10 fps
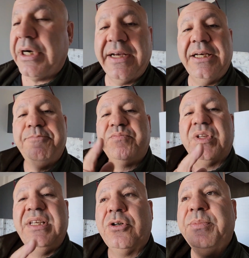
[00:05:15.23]
Wohnung, ach ja,
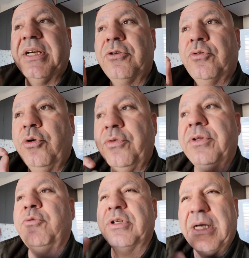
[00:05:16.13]
hier kommt der
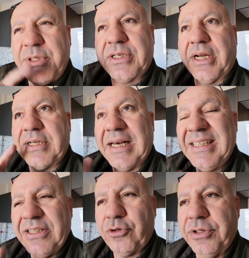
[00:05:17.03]
größte Vorteil, habe ich ja gerade
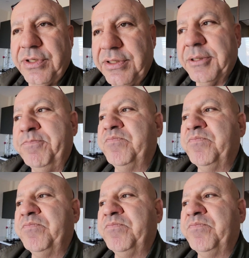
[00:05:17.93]
angedeutet.